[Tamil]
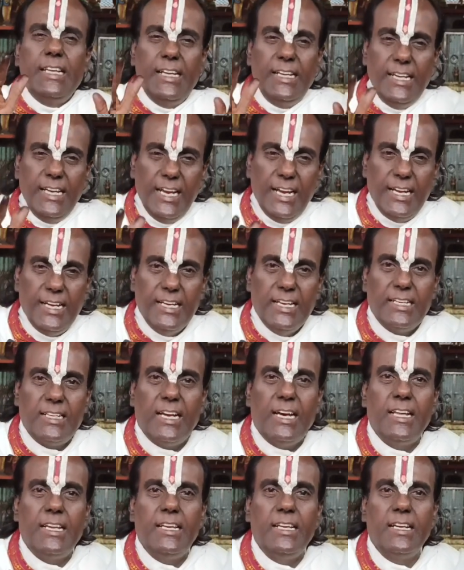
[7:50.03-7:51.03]
என்னென்ன
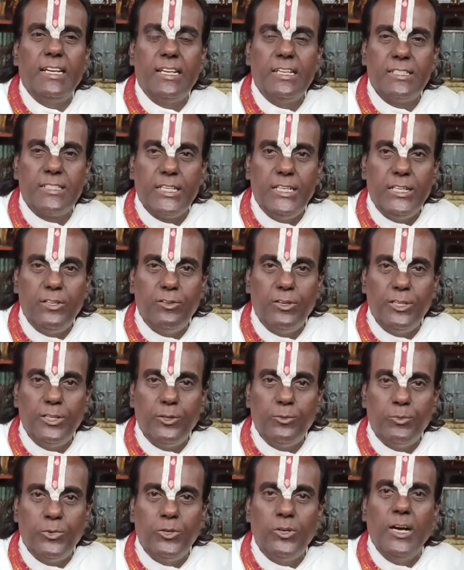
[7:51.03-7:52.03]
காரியங்கள் செய்ய
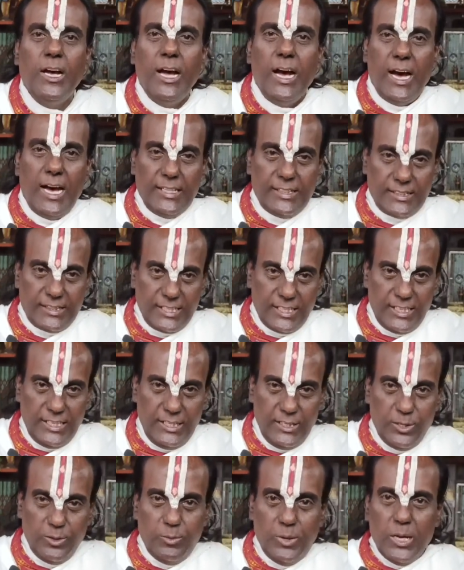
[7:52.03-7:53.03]
வேண்டுமோ
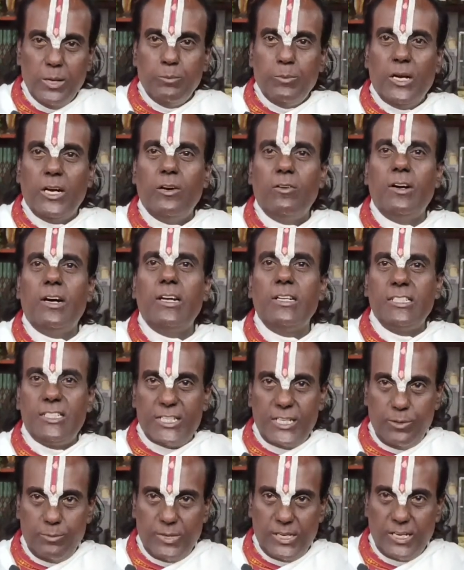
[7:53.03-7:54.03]
அத்தனையும் பகவான்
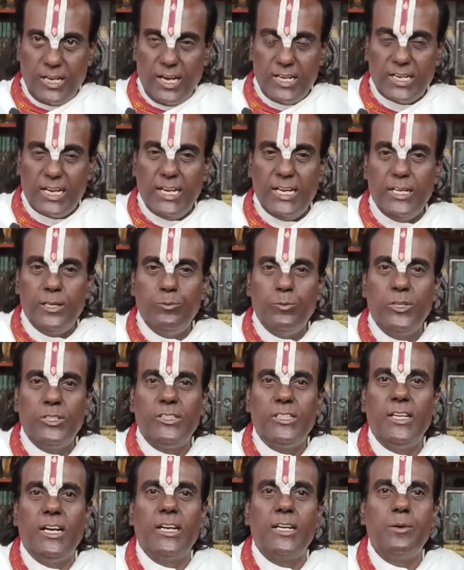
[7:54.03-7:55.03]
ஸ்ரீமன்
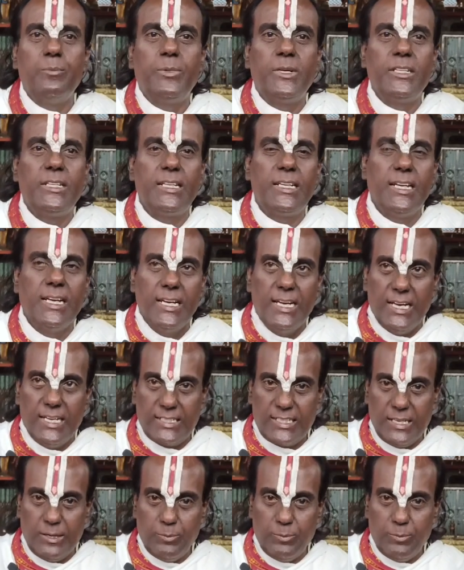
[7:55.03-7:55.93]
நாராயணமூர்த்தி ஆகப்பட்ட